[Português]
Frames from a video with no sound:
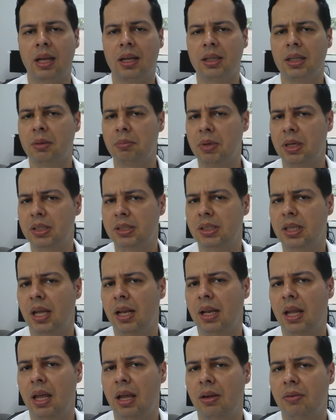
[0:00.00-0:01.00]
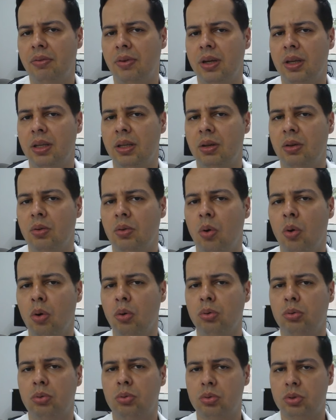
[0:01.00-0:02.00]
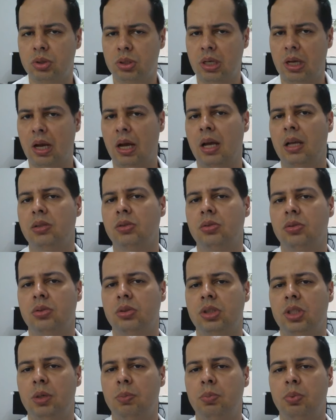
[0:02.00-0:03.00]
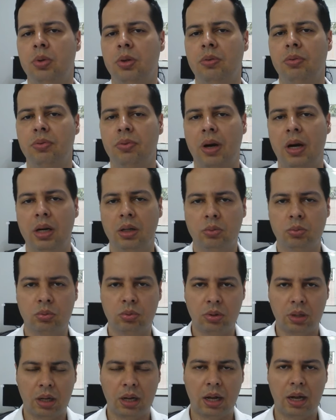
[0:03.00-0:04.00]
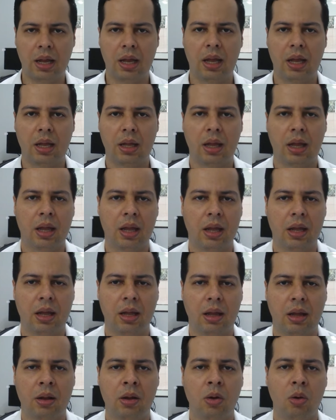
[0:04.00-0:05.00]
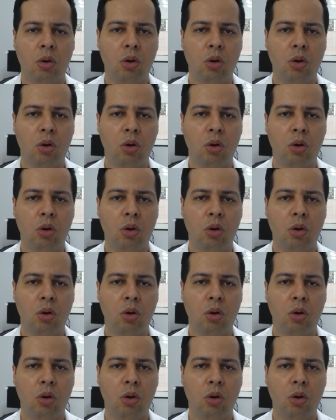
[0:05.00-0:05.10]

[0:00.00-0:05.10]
ela também se eleva em outros casos, tipo infarto é, é,